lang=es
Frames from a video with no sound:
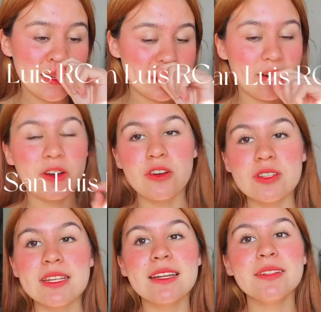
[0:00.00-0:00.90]
Si lo
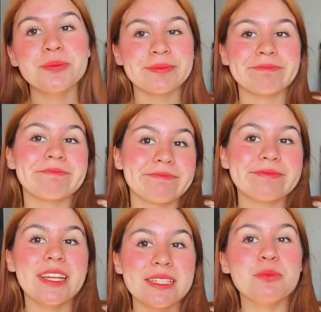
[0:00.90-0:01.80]
conocen,
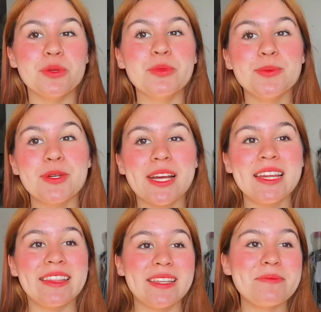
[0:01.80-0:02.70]
es muy muy muy
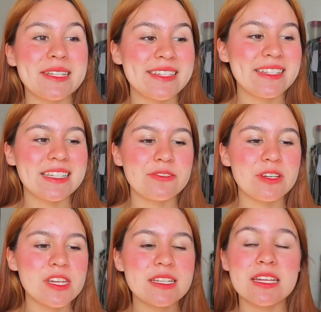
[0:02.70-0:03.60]
caliente más en estas
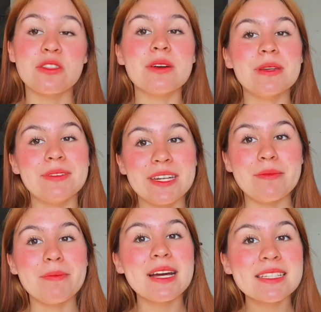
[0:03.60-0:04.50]
fechas y todavía viene
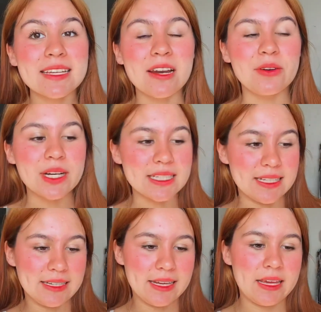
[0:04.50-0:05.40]
más calor
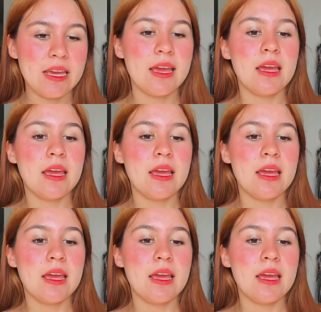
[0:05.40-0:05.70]
así que